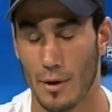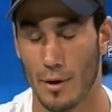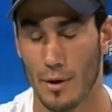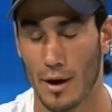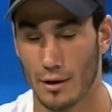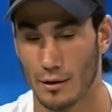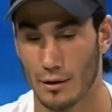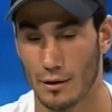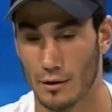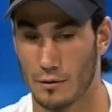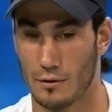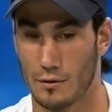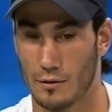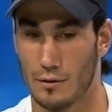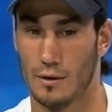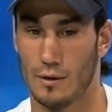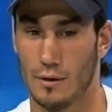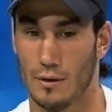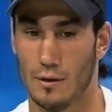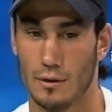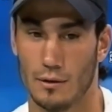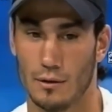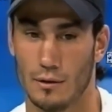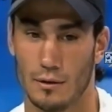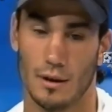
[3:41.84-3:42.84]
me mato,
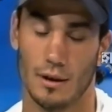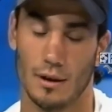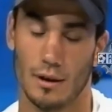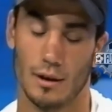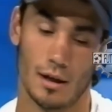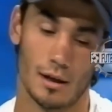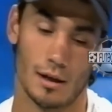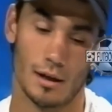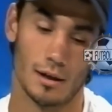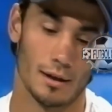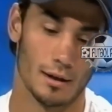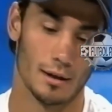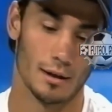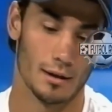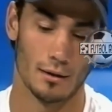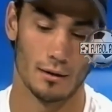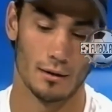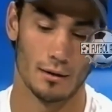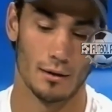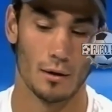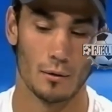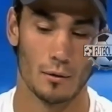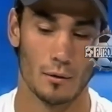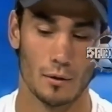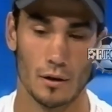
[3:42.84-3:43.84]
y
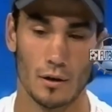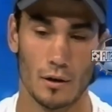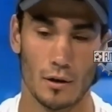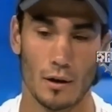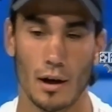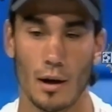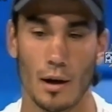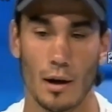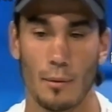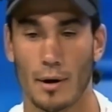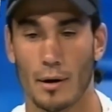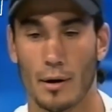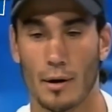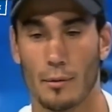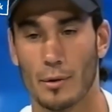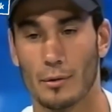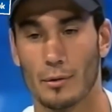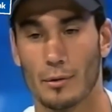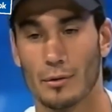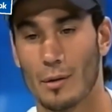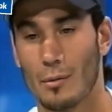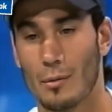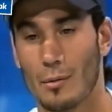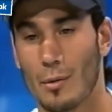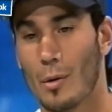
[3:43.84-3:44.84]
nada, la cuestión que era para
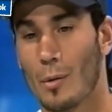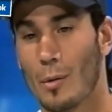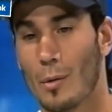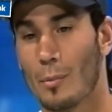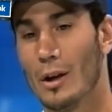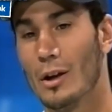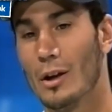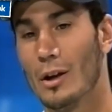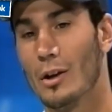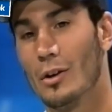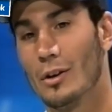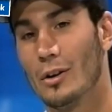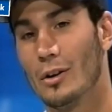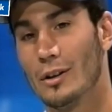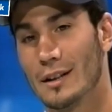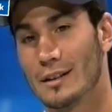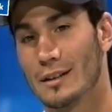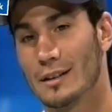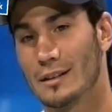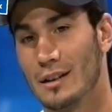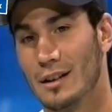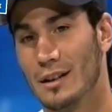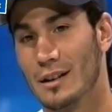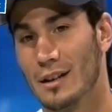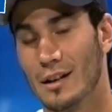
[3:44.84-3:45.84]
preguntarme por
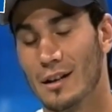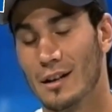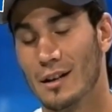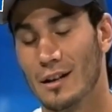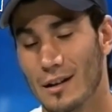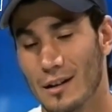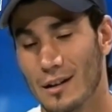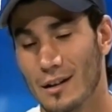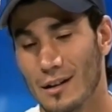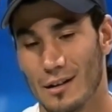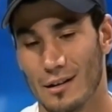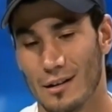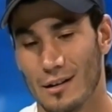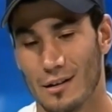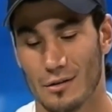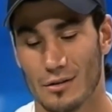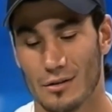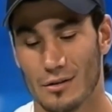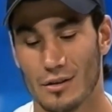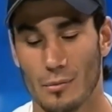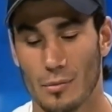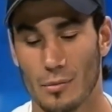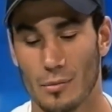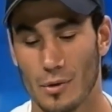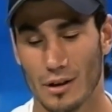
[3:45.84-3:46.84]
pelotas y,
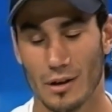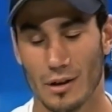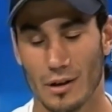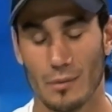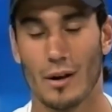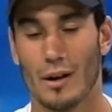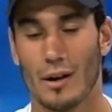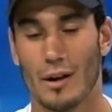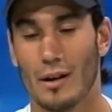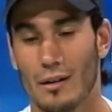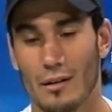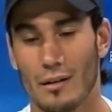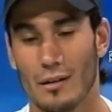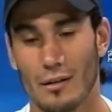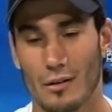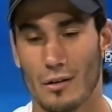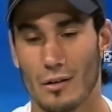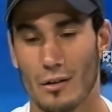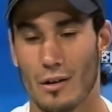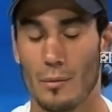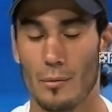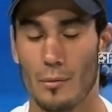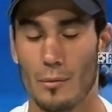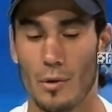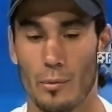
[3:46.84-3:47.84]
o sea, por el tema de
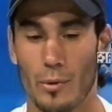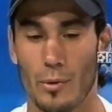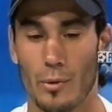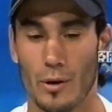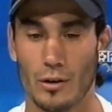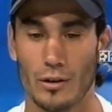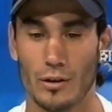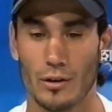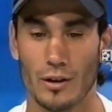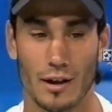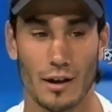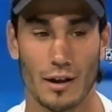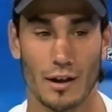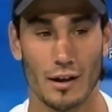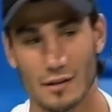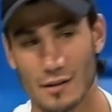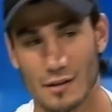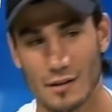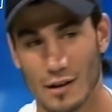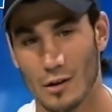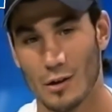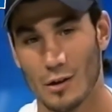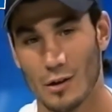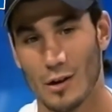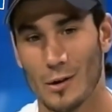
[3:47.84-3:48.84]
los cambios de pelota,
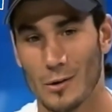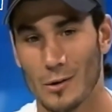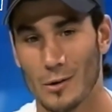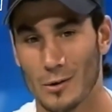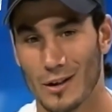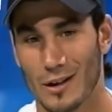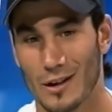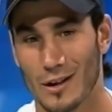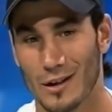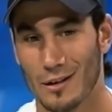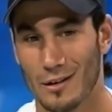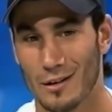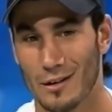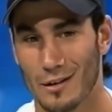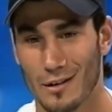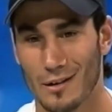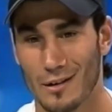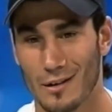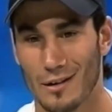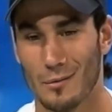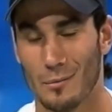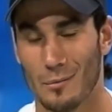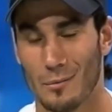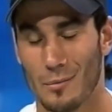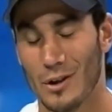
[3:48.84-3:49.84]
que, salió la nota.
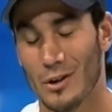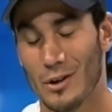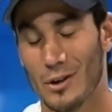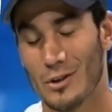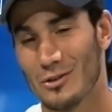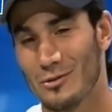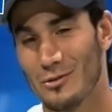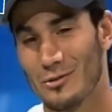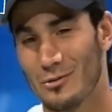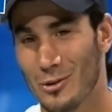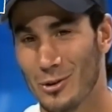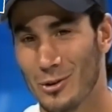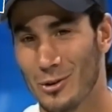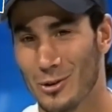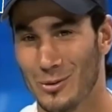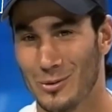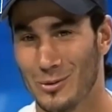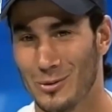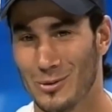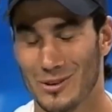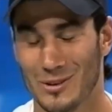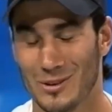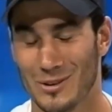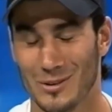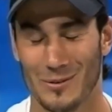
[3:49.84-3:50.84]
Pero sin
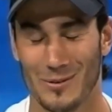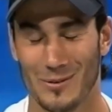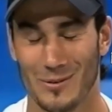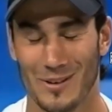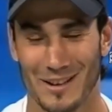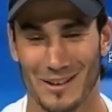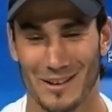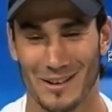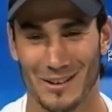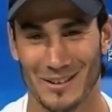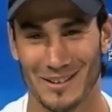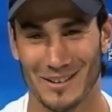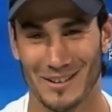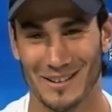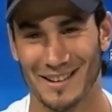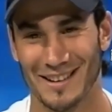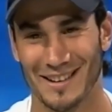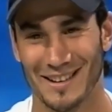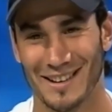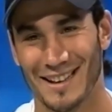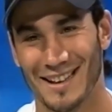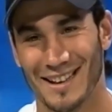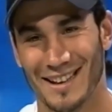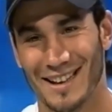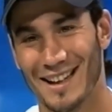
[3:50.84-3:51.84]
foto, si no me mato.
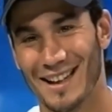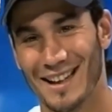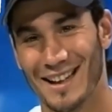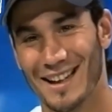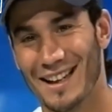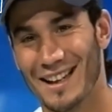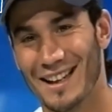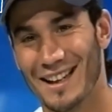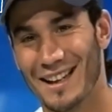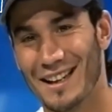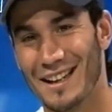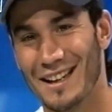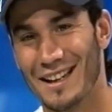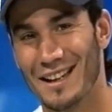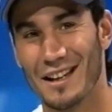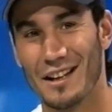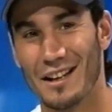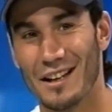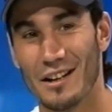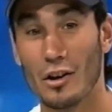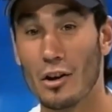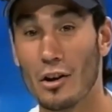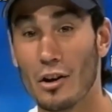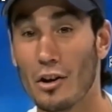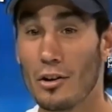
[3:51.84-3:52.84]
¿Vos la comprar?
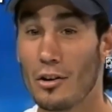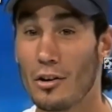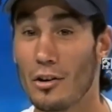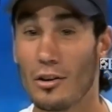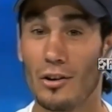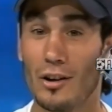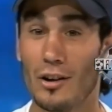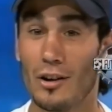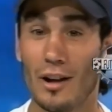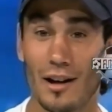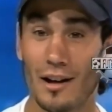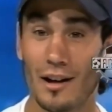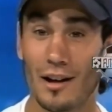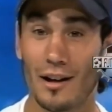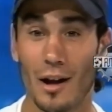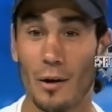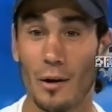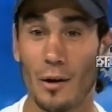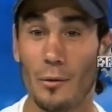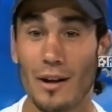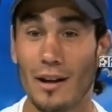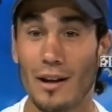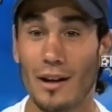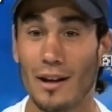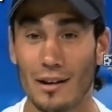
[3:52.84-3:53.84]
No, no, no,
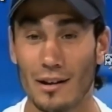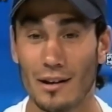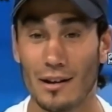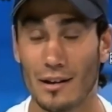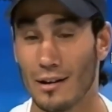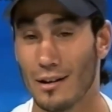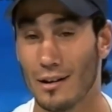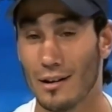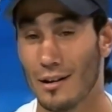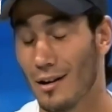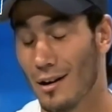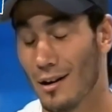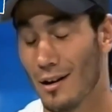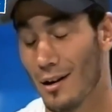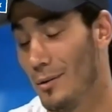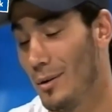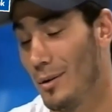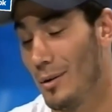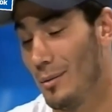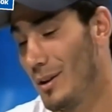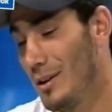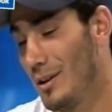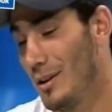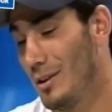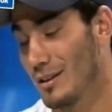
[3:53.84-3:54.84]
La, vi, ah.
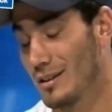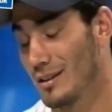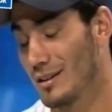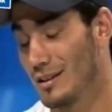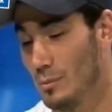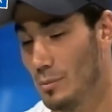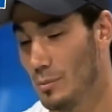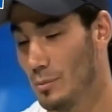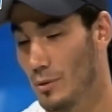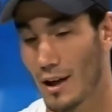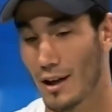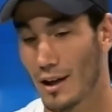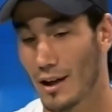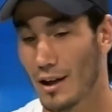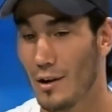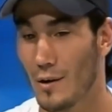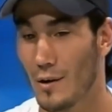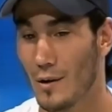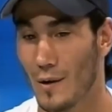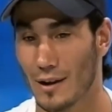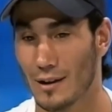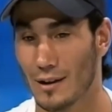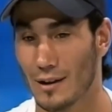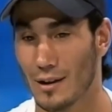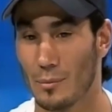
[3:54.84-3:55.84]
la vi medio así por
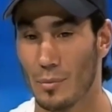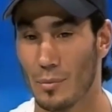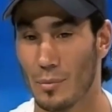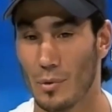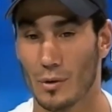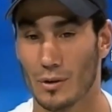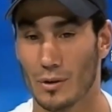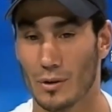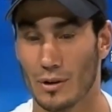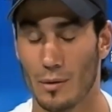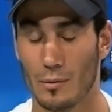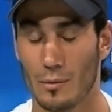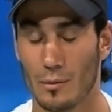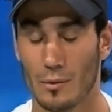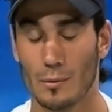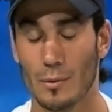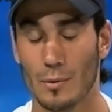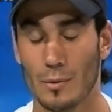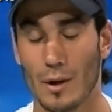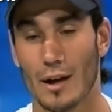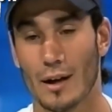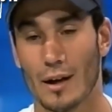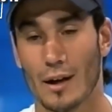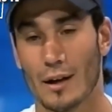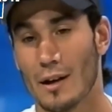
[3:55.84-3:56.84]
arriba, que tampoco estábamos
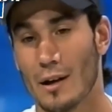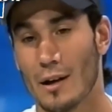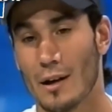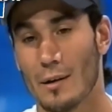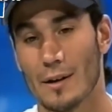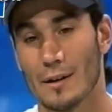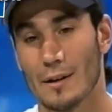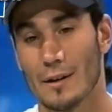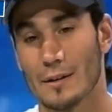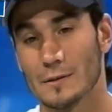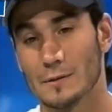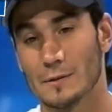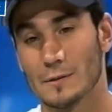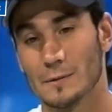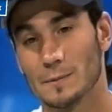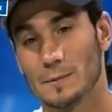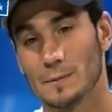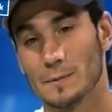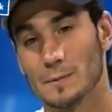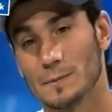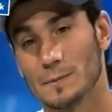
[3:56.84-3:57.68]
en un viaje, nada más.